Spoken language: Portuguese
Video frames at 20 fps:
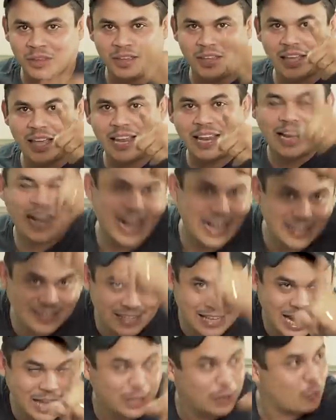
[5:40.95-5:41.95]
e ela é
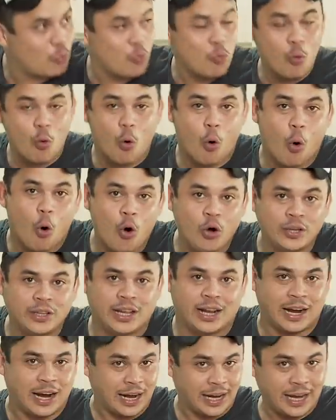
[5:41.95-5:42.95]
casada com
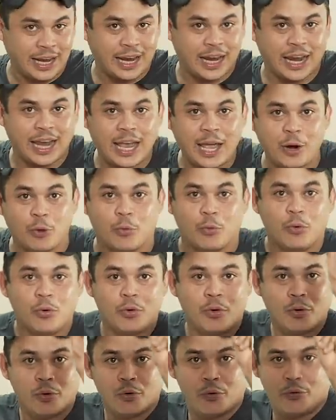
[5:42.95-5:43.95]
Cona, guerreiro,